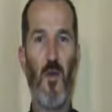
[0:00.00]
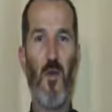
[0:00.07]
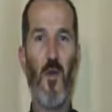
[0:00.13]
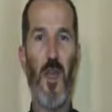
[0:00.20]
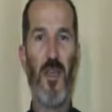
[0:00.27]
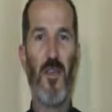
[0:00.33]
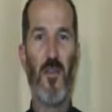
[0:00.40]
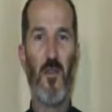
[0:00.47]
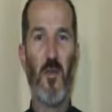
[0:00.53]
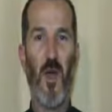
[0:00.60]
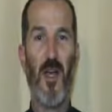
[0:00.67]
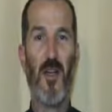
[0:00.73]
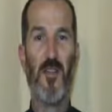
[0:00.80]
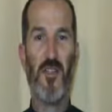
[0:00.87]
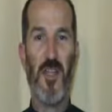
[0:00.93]
Loué
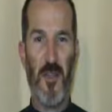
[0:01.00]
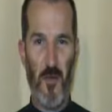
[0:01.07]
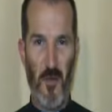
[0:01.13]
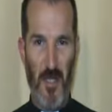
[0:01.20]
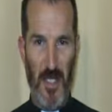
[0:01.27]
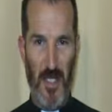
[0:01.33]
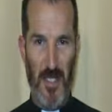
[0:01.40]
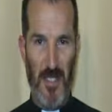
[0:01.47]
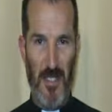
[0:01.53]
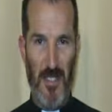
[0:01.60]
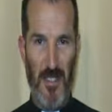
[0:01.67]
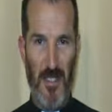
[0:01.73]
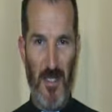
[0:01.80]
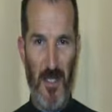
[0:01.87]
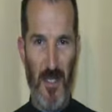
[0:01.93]
soit
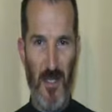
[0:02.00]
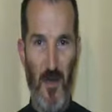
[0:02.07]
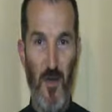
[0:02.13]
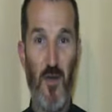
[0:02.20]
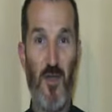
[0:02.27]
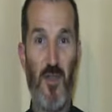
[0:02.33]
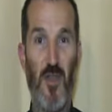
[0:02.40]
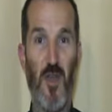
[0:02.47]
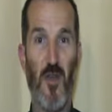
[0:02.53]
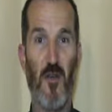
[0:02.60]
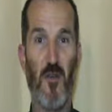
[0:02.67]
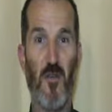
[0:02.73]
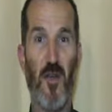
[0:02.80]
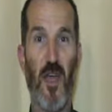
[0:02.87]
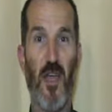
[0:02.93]
Jésus-Christ, le
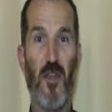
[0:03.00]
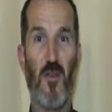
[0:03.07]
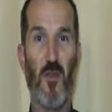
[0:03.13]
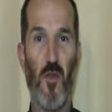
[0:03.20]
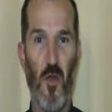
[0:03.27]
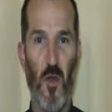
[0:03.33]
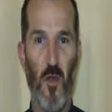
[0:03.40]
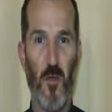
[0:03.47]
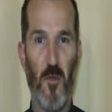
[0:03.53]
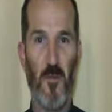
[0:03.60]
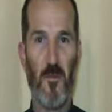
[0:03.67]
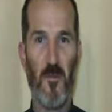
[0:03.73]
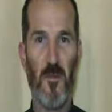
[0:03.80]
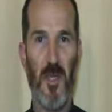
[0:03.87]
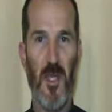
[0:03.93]
seul vrai Dieu.
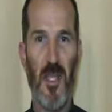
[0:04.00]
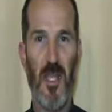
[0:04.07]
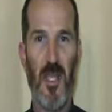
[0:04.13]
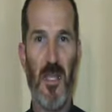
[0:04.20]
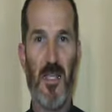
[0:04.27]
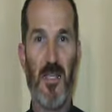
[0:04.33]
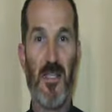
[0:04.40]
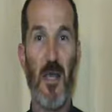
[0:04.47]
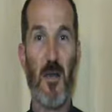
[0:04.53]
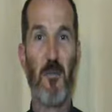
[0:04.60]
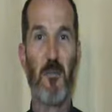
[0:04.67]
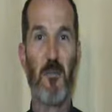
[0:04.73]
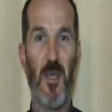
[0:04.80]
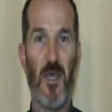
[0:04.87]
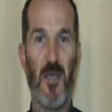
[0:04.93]
Sa
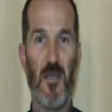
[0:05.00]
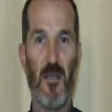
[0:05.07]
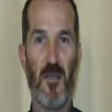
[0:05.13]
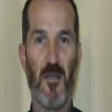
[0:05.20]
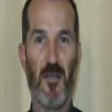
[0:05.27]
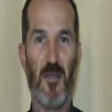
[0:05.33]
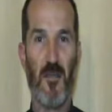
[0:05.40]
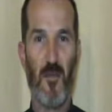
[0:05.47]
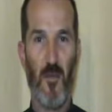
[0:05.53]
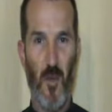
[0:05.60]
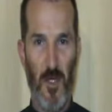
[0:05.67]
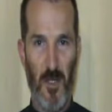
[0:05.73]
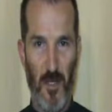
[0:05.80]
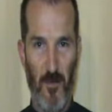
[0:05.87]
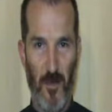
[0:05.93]
paix
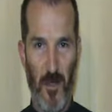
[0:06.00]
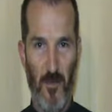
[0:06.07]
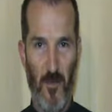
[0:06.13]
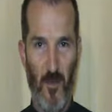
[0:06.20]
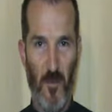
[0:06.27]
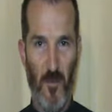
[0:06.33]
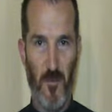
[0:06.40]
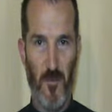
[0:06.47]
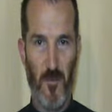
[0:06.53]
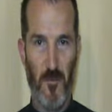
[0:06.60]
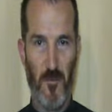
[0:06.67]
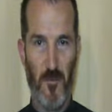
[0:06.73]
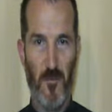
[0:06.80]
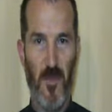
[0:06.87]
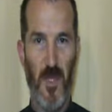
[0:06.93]
soit avec vous.
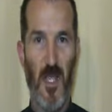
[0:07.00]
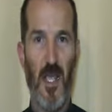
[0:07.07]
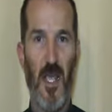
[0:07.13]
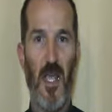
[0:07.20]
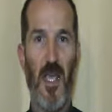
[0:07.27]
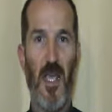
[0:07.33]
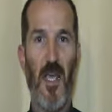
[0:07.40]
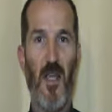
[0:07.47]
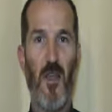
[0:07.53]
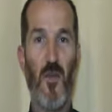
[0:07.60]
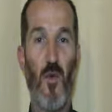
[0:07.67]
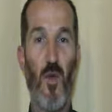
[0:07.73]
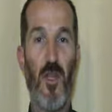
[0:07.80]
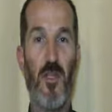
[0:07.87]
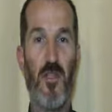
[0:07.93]

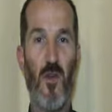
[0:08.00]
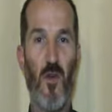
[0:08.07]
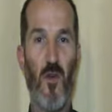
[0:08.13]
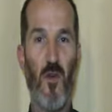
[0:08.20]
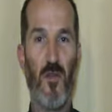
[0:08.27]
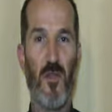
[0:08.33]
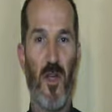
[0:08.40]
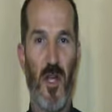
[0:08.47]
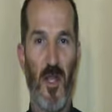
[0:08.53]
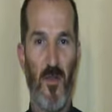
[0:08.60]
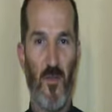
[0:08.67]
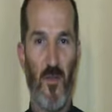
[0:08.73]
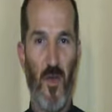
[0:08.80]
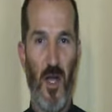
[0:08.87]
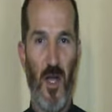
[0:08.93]
Nous lisons dans la
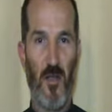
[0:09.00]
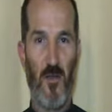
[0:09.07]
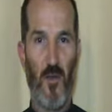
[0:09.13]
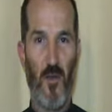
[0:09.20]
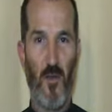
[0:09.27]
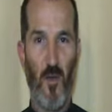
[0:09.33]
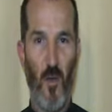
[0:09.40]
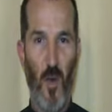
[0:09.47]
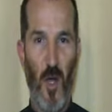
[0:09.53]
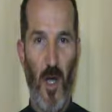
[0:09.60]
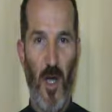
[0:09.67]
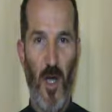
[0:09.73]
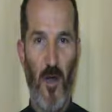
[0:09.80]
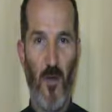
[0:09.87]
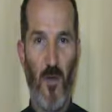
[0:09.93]
sourate
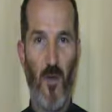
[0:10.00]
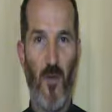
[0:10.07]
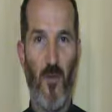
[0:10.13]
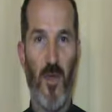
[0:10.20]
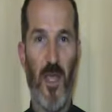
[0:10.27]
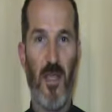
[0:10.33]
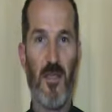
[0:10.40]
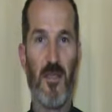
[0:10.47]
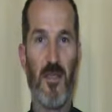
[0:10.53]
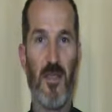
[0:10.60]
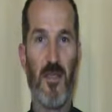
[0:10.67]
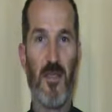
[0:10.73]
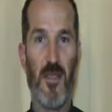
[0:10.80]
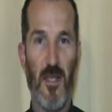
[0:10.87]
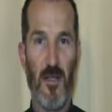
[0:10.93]
3 au
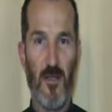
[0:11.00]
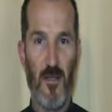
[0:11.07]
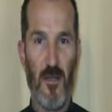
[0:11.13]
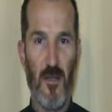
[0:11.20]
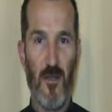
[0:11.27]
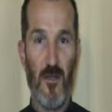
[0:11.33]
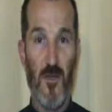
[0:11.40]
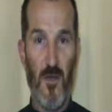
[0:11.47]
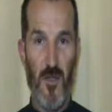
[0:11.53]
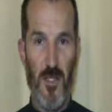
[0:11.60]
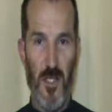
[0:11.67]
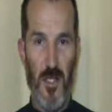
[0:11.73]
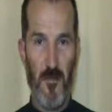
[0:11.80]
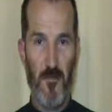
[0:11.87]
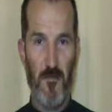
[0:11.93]
verset 7
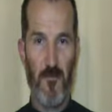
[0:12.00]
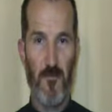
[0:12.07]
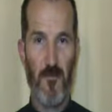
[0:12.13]
ceci.